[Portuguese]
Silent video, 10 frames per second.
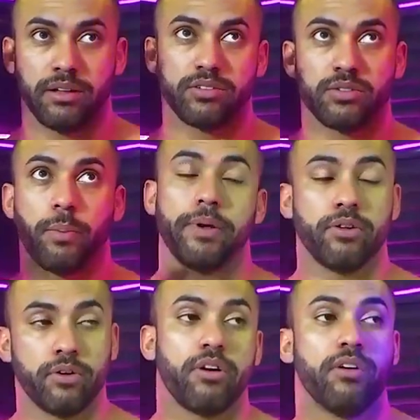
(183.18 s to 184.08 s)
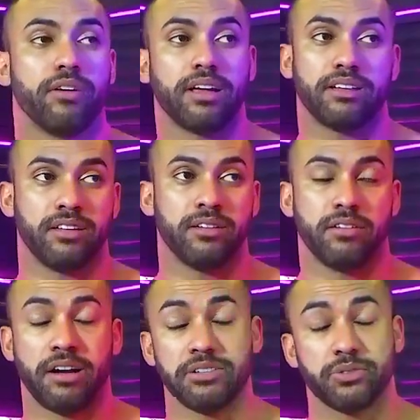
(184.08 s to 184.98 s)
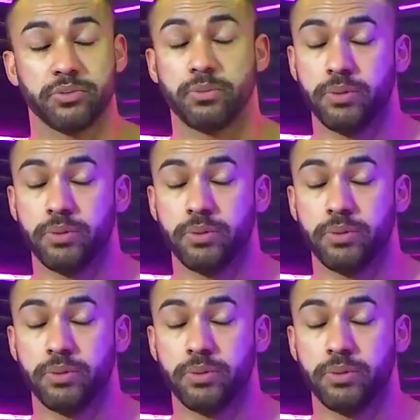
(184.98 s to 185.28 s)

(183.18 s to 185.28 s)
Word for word: superior com alguém. Eu uhum. acho isso muito